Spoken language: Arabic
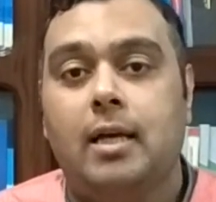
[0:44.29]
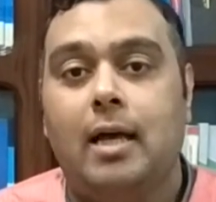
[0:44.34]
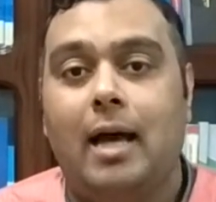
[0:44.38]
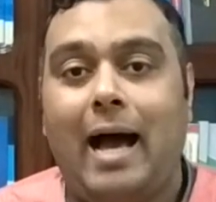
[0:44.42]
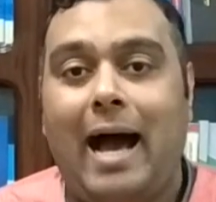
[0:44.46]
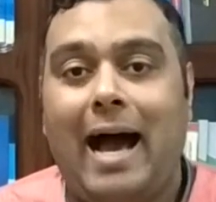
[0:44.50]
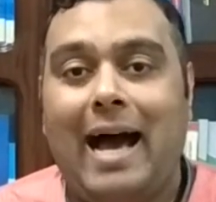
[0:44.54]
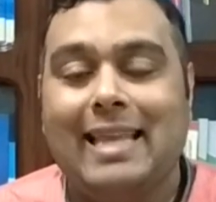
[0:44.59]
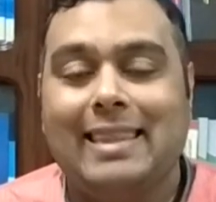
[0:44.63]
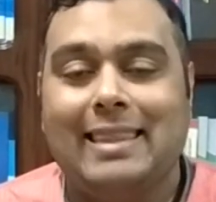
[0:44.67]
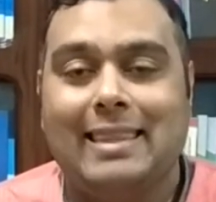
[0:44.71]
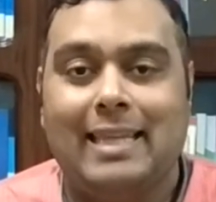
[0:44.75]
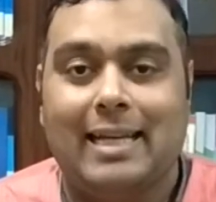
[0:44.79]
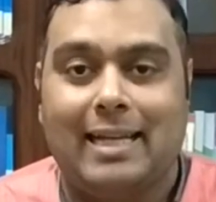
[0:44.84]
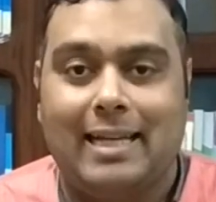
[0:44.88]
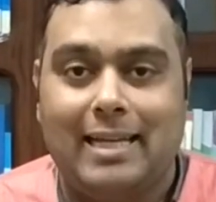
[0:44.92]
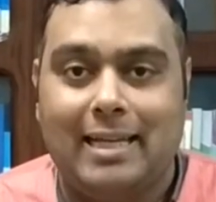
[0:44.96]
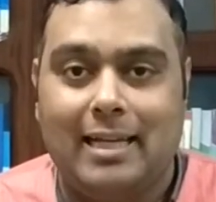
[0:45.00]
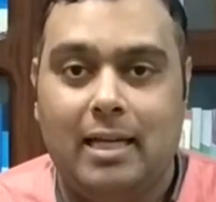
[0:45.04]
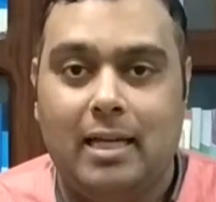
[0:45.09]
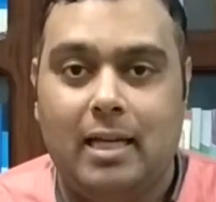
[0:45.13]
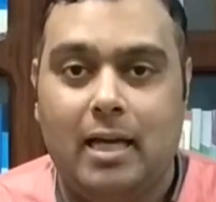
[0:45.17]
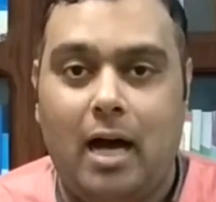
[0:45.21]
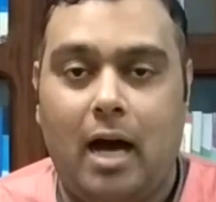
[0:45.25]

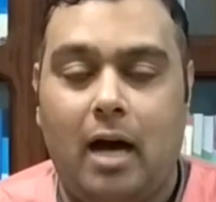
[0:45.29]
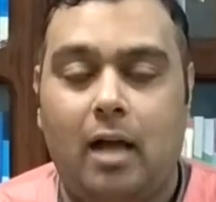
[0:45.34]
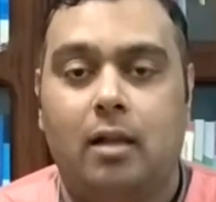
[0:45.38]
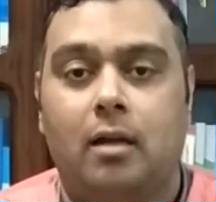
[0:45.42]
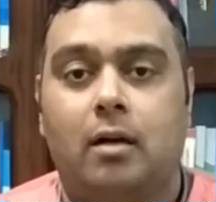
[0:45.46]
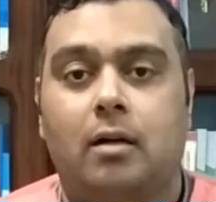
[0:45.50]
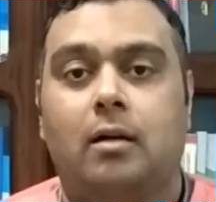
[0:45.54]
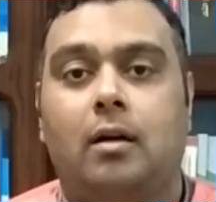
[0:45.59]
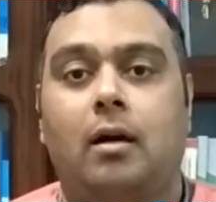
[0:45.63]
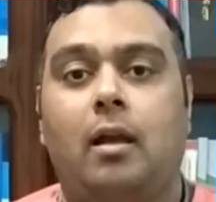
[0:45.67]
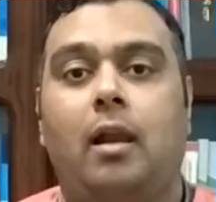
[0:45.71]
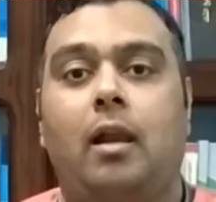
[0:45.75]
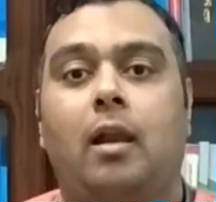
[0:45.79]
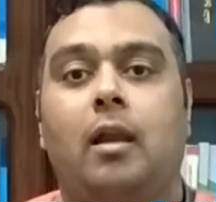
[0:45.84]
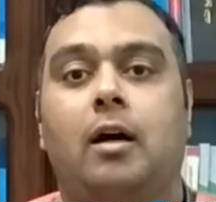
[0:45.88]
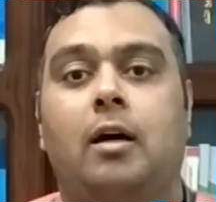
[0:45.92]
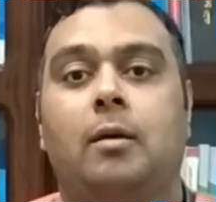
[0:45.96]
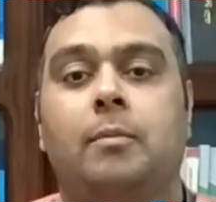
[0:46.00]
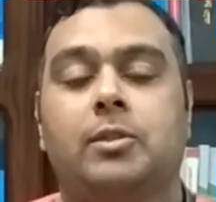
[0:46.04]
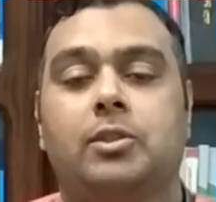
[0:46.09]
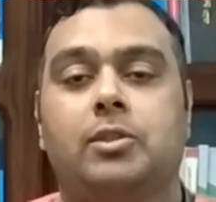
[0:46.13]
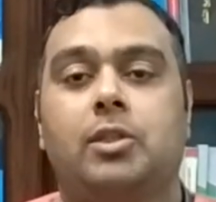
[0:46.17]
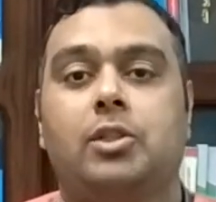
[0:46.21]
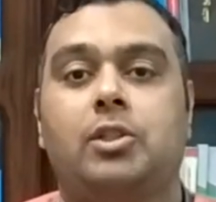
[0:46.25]
عندك على الاقل
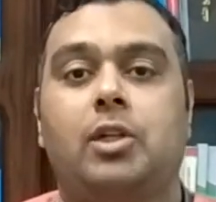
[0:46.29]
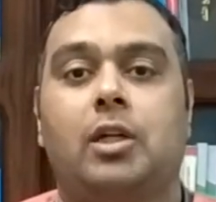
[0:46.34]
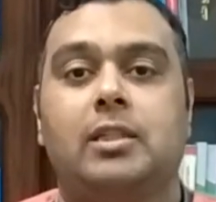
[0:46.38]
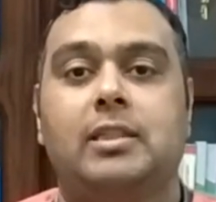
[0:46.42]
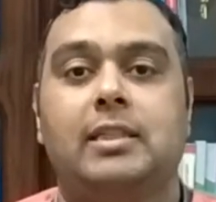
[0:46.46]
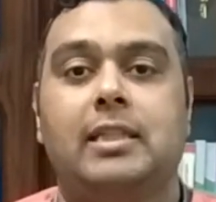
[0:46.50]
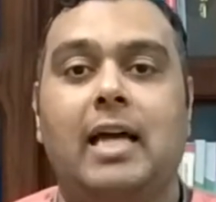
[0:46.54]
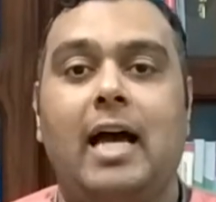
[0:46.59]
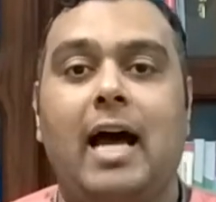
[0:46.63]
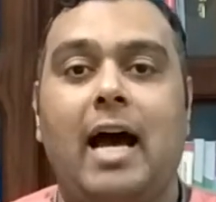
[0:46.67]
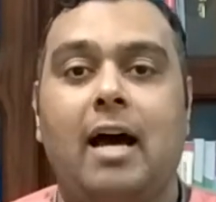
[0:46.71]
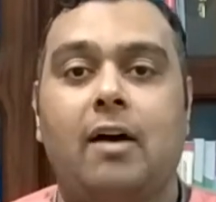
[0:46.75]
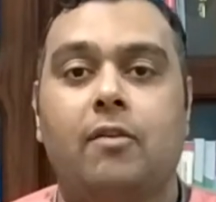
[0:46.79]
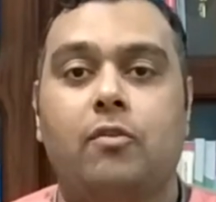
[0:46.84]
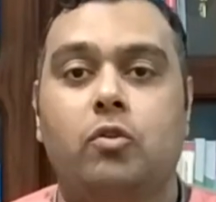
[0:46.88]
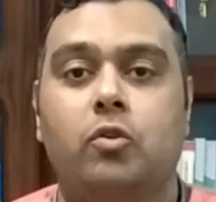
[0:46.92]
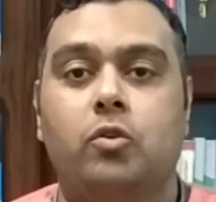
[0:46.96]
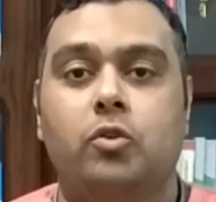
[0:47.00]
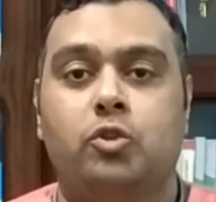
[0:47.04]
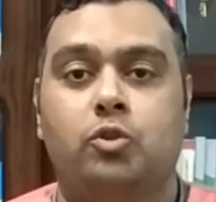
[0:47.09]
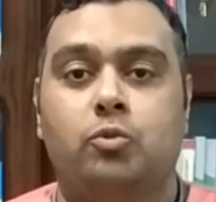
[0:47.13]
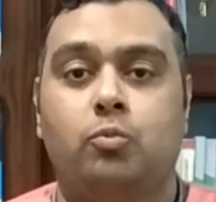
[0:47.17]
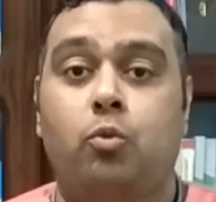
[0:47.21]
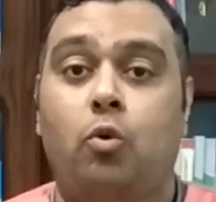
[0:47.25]
15 ساعه في
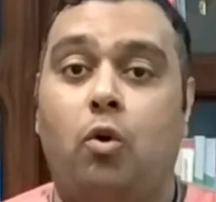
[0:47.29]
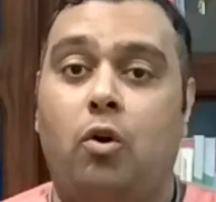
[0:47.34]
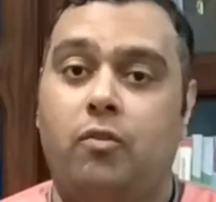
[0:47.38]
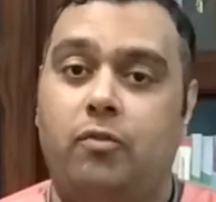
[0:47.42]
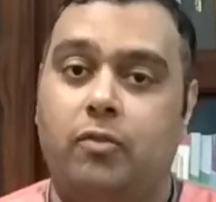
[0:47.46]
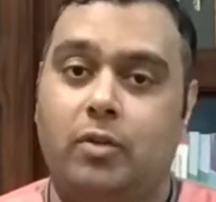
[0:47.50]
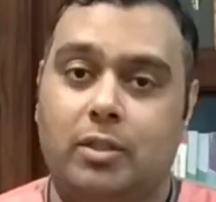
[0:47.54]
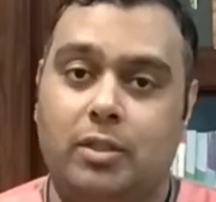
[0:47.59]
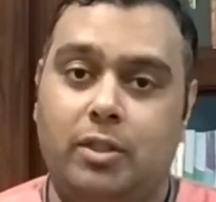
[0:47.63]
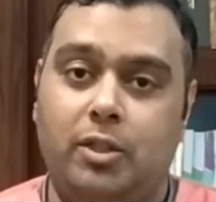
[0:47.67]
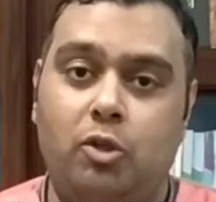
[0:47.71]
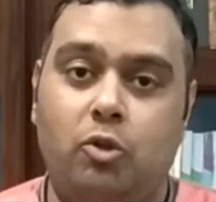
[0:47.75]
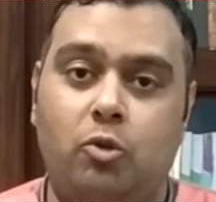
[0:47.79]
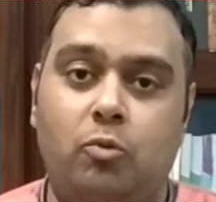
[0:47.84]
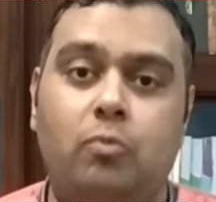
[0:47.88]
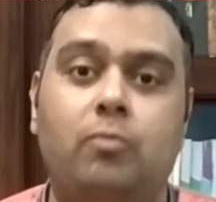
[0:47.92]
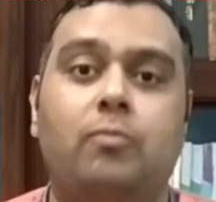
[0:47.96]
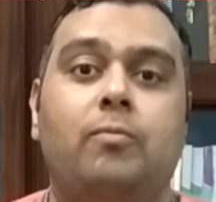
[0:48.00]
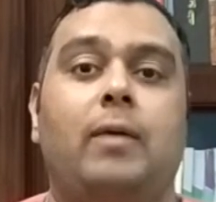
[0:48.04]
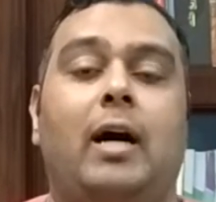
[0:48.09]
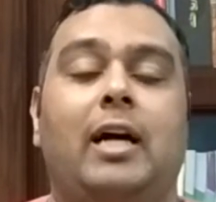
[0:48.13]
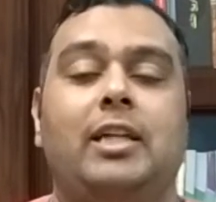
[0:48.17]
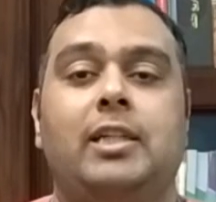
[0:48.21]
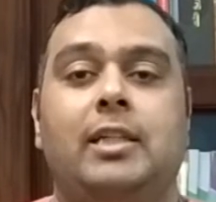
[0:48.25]
الاسبوع فاضيهم
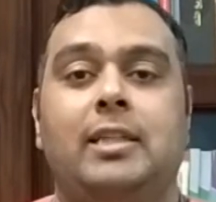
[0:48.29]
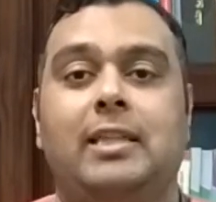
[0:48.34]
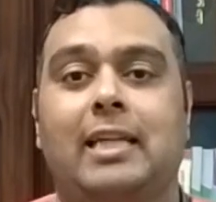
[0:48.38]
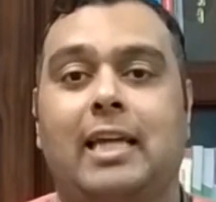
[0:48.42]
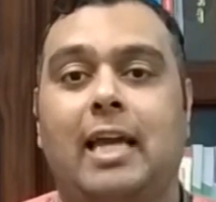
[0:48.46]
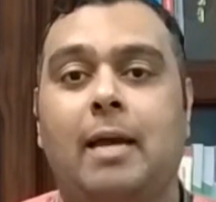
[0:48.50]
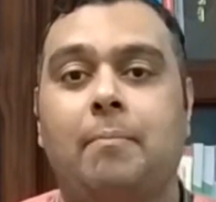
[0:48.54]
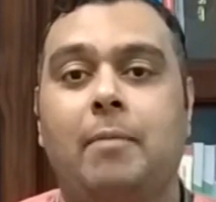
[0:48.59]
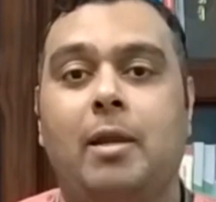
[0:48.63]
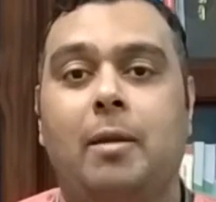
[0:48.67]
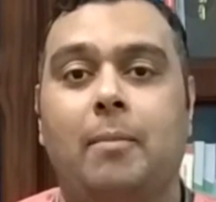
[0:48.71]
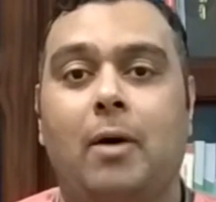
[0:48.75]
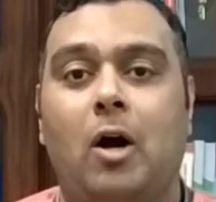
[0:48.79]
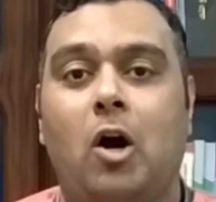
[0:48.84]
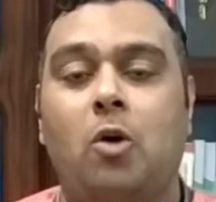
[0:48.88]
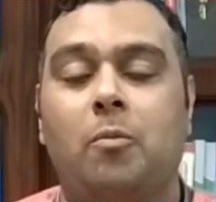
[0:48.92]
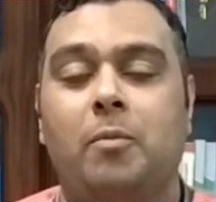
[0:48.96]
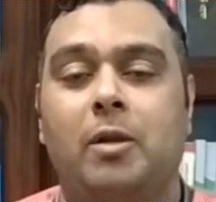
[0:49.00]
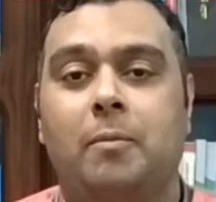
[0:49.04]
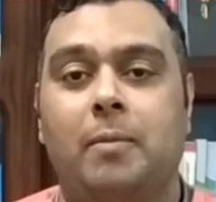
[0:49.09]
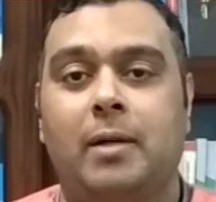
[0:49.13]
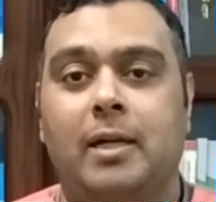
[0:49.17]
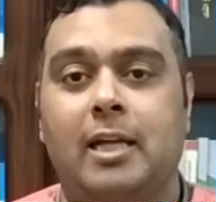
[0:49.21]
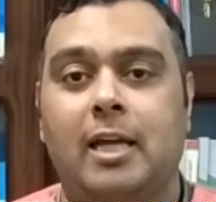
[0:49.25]
عشان تكمل معاهم
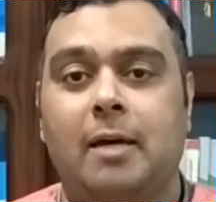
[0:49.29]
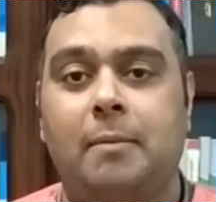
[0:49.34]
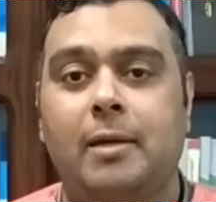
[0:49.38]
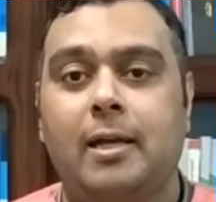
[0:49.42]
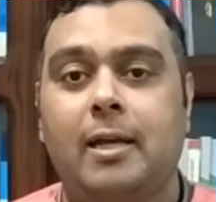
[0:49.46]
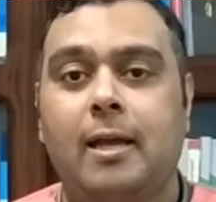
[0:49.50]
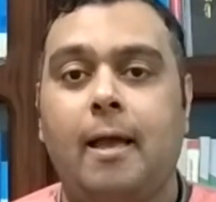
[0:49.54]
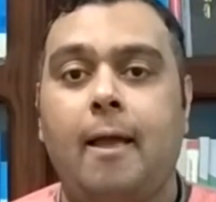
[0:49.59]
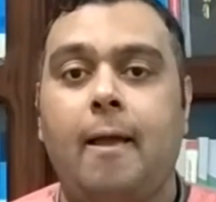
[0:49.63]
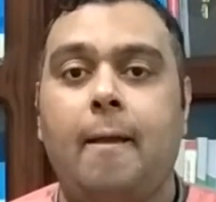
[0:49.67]
البرنامج